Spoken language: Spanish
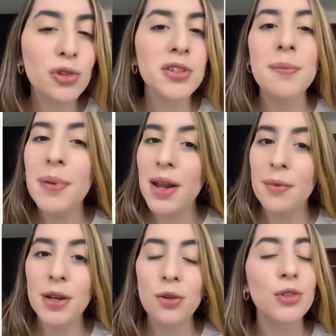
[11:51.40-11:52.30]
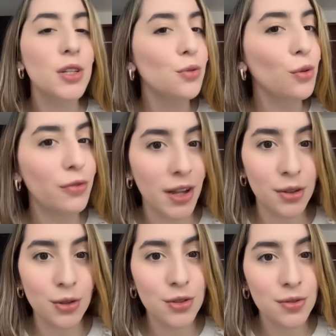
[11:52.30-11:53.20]
sin parabenos y
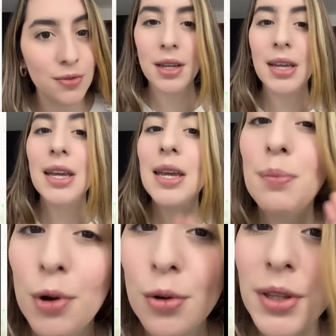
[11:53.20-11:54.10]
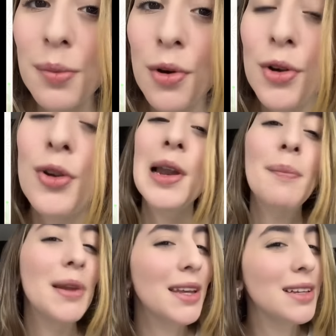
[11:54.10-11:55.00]
sulfatos. Y por último, no le
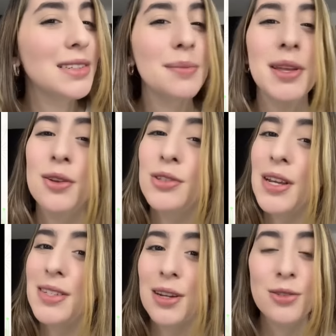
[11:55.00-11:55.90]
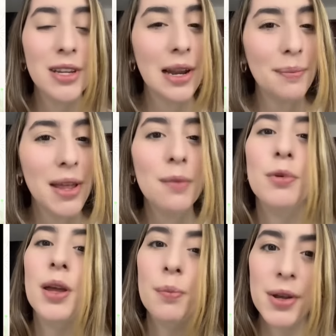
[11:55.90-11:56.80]
apliques remedios caseros en la piel
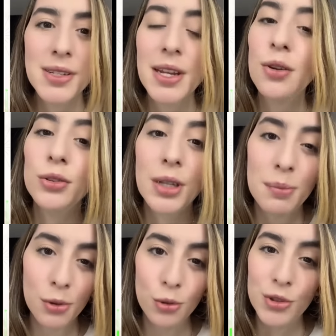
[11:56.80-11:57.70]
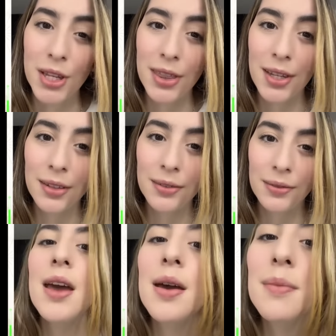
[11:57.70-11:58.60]
porque puede ser contraproducente.
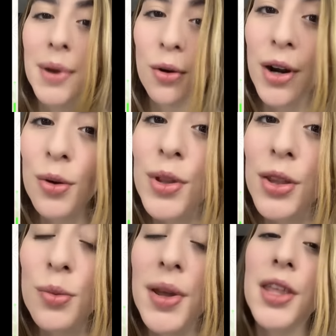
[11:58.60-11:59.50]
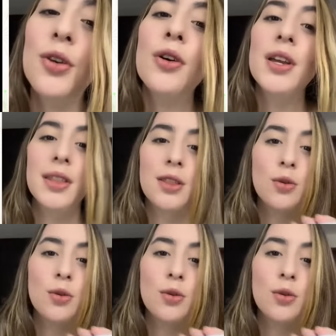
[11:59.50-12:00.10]
Mejor acude a tu médico y ten tu